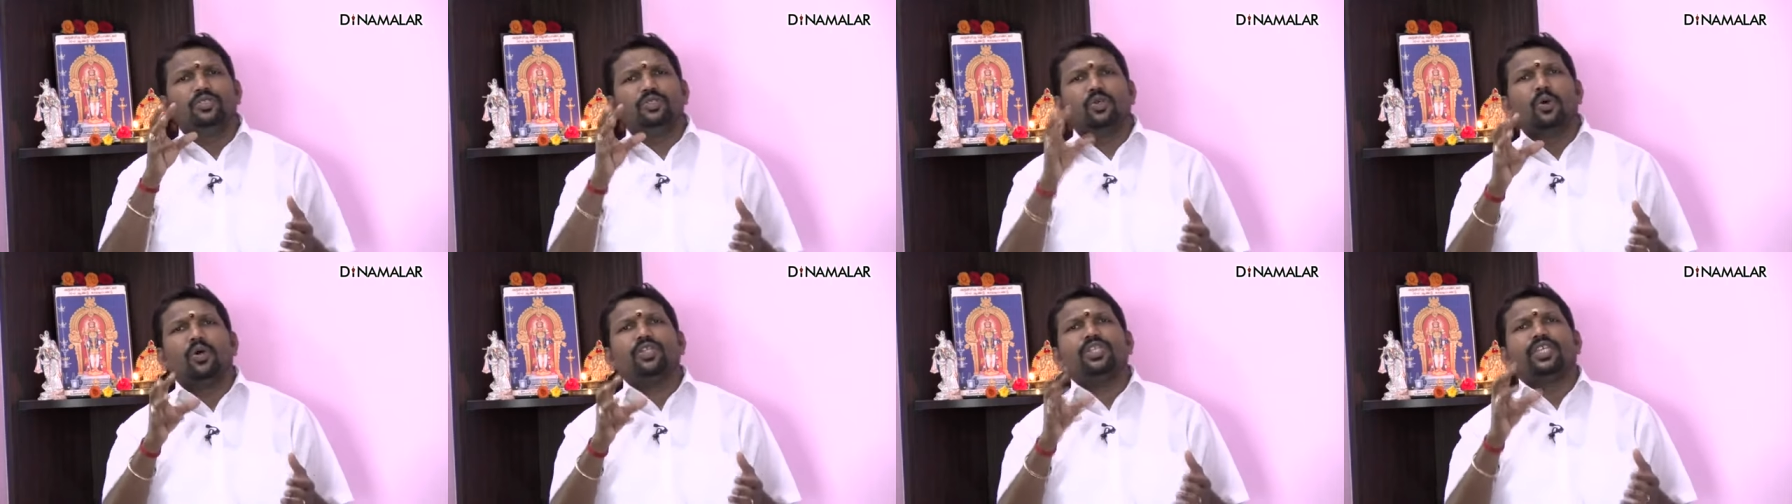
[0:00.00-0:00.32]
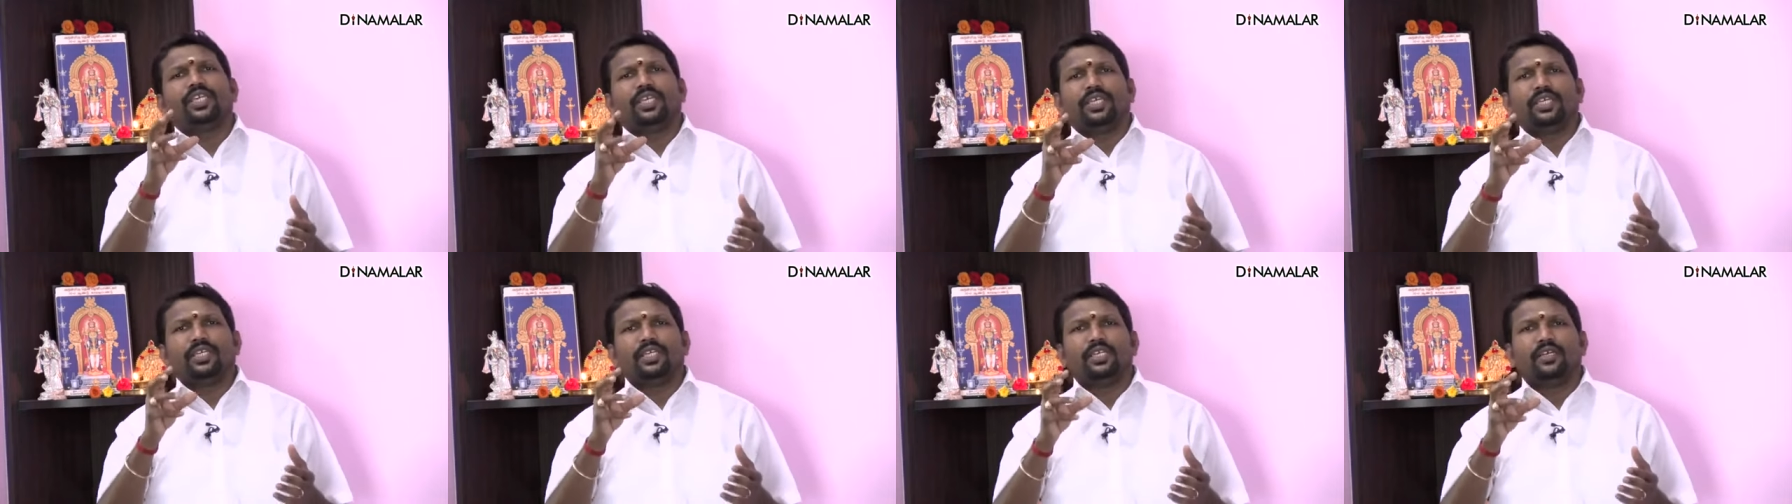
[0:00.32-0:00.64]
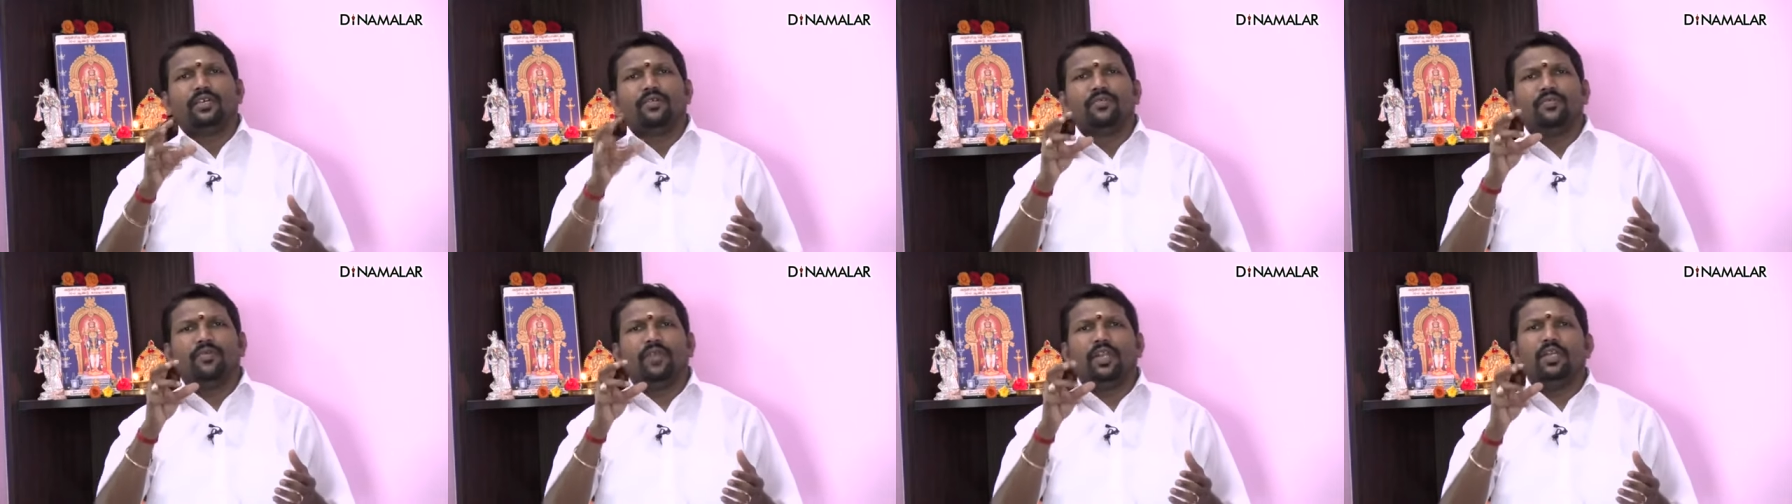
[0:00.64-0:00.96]
ஜோதி
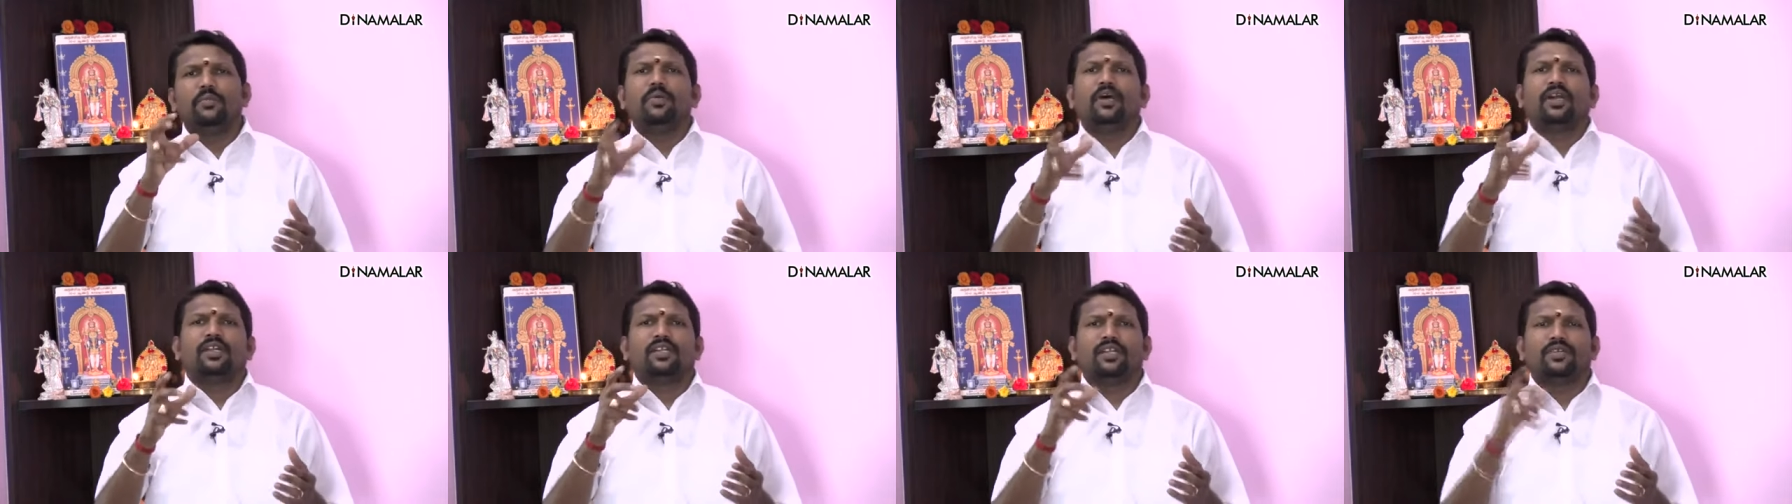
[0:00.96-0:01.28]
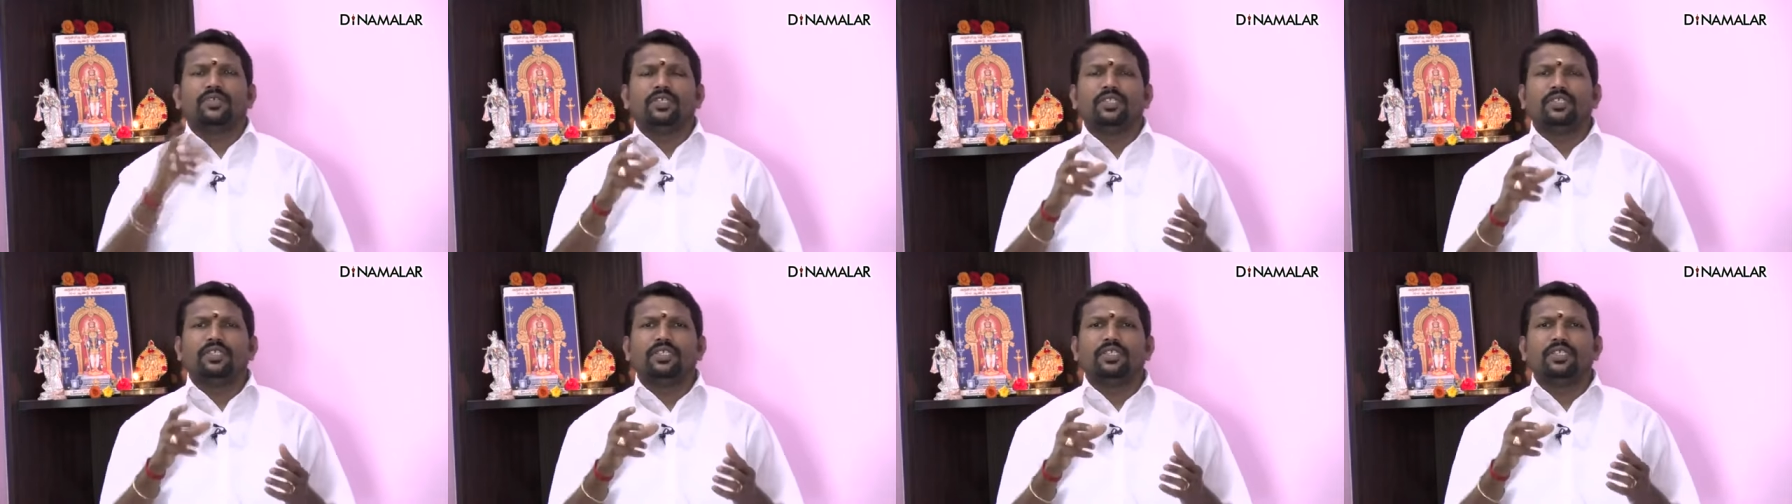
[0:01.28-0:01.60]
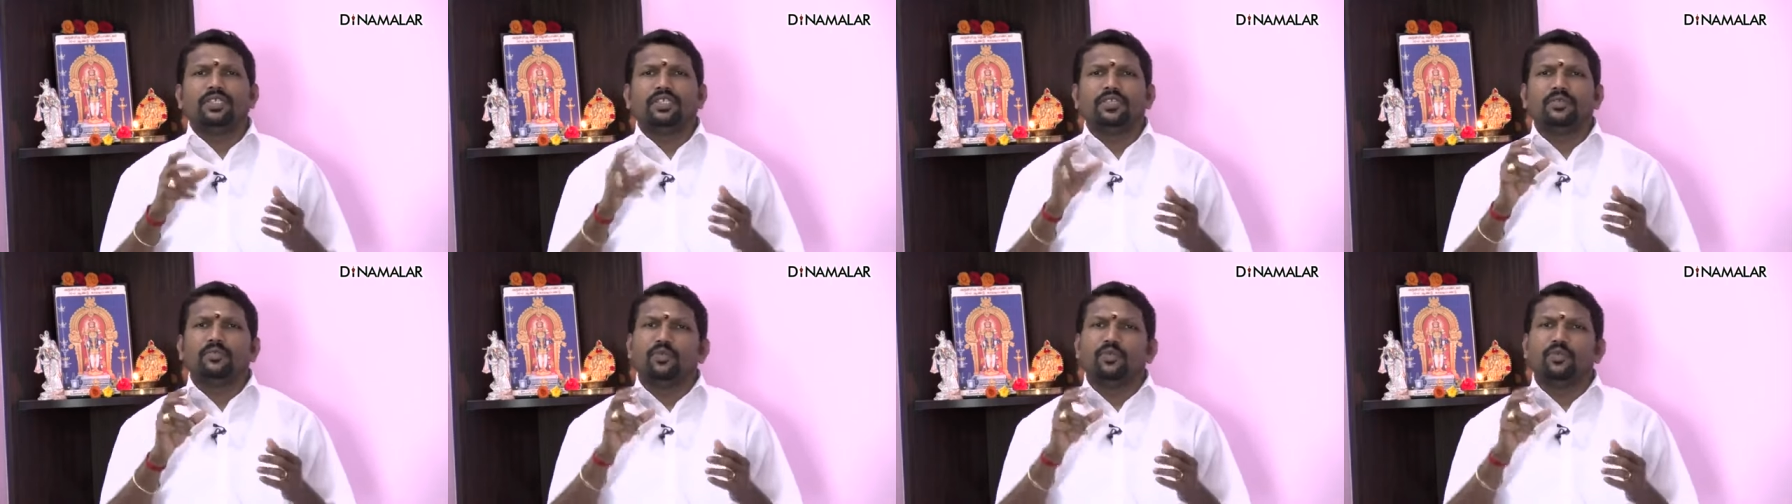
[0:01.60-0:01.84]
வழிபாட்டை வந்து